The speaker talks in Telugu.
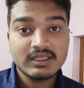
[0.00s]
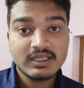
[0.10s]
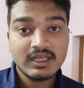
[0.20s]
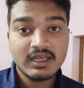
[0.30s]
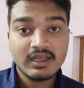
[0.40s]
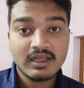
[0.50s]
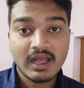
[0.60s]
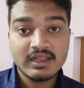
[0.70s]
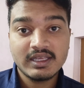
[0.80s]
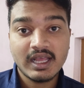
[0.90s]
అయితే
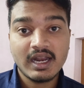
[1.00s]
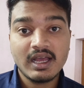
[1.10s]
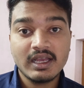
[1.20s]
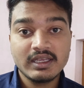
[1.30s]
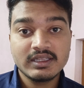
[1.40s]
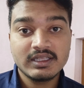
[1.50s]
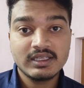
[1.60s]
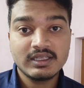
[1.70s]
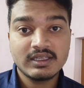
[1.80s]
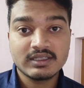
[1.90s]
అది ఎలా
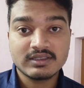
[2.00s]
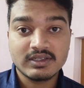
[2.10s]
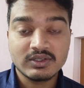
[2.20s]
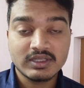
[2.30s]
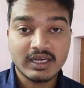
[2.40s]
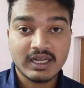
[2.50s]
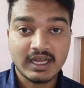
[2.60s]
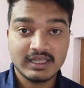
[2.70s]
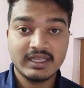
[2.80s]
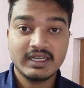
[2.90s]
అయింది అసలు దాని
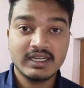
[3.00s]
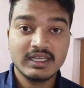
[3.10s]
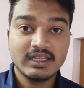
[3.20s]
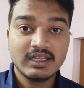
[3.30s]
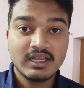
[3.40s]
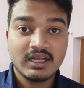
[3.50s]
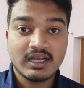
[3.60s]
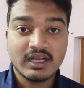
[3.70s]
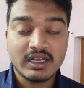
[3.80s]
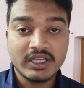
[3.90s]
కథ ఏంటి
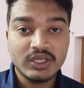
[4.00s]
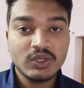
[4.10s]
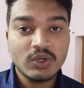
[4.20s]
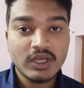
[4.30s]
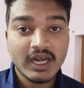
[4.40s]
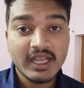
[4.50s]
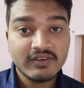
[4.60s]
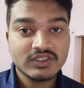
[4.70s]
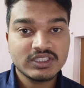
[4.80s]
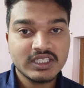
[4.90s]
ఆ హీరో ఎలా
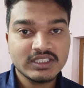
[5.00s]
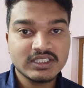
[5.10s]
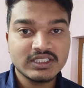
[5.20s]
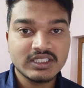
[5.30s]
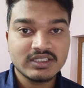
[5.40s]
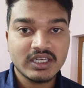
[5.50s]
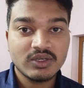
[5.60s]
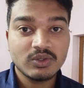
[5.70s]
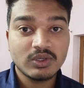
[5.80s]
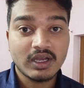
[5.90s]
ఇన్వెస్టిగేషన్
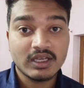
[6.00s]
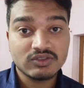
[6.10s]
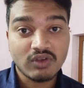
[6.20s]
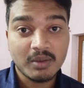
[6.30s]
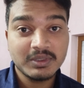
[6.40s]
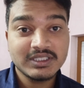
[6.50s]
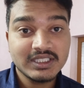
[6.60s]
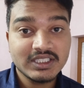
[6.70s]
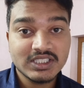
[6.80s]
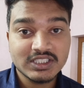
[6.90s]
చేశాడు ఆ
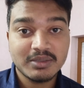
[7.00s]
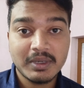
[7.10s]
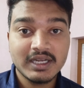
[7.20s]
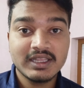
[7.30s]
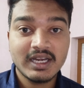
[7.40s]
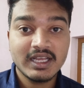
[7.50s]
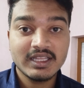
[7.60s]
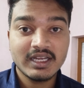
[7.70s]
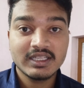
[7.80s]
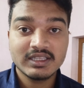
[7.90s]
స్వామీజీకి శిక్ష పడిందా
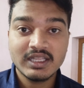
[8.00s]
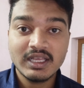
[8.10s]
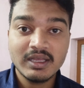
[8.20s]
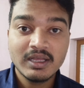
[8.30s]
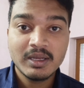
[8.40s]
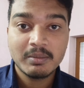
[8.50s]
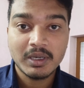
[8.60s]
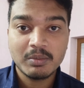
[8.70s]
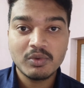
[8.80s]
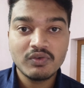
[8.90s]
లేదనిందే
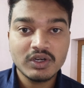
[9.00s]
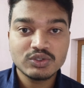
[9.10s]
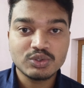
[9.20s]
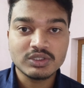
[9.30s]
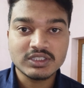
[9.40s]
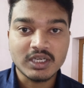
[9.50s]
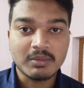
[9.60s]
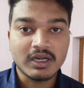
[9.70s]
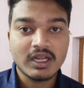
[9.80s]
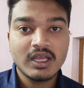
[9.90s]
మనం మూవీలో చూడొచ్చు
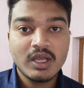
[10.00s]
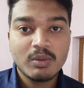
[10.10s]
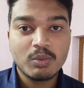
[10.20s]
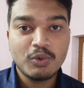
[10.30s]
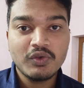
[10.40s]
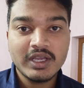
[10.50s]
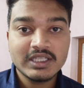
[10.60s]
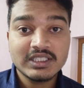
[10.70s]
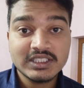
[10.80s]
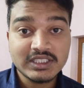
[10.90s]
అనమాట మూవీ
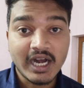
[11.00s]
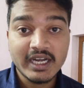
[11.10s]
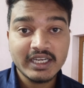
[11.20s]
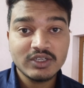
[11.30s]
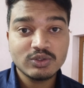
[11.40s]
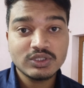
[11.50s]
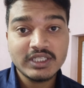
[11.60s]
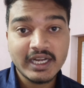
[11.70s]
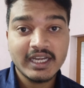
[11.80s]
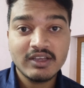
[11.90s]
అయితే స్టార్టింగ్ నుంచి
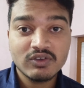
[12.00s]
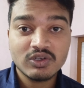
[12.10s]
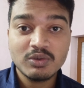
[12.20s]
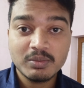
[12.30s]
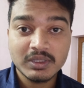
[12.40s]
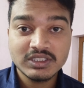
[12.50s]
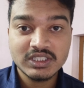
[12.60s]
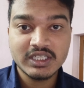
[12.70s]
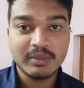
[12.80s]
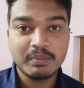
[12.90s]
ఎండింగ్ వరకు మంచి
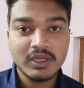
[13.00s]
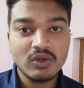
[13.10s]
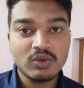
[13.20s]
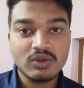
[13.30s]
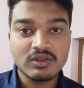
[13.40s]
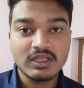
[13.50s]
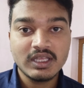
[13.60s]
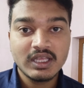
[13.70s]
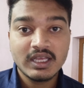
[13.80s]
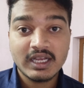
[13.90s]
గ్రిప్పింగ్ ఉంటుంది
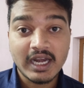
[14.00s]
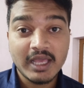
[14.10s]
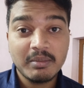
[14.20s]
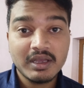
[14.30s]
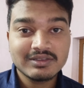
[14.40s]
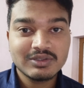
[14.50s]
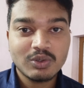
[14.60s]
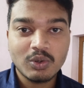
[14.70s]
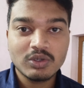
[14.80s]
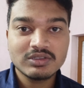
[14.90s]
క్లైమాక్స్
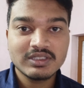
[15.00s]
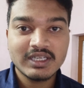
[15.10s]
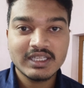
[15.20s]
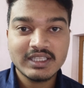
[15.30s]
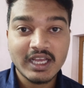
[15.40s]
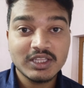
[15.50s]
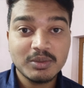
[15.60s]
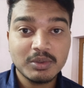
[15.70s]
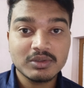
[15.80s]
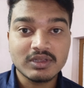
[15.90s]
కోర్ట్ సీన్ అయితే
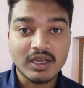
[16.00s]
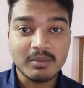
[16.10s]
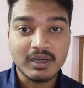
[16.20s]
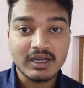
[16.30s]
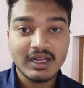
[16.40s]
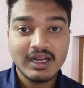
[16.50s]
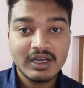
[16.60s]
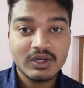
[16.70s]
అదిరిపోతుంది అనమాట